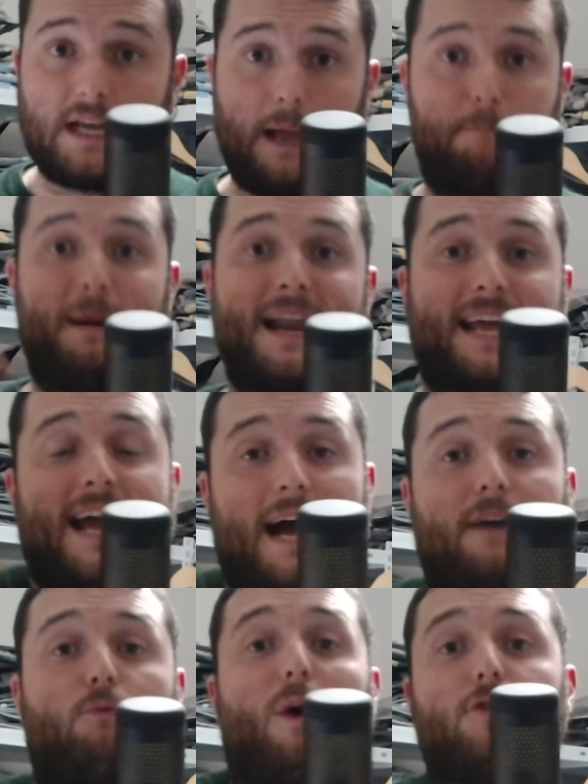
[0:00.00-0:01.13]
para que
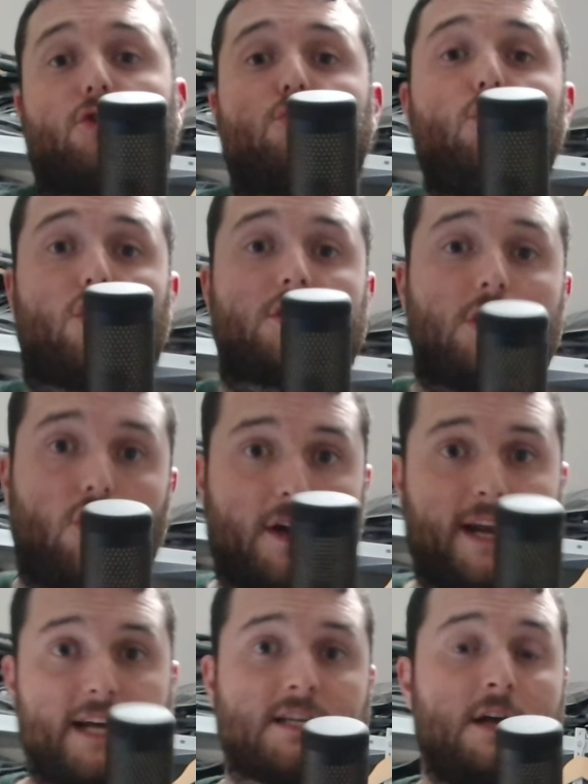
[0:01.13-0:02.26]
cuando tú los
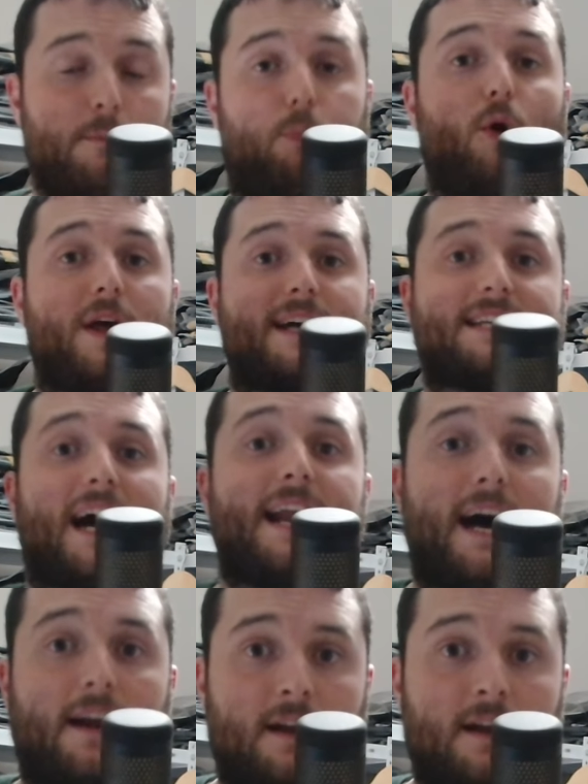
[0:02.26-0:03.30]
logres puedas ganar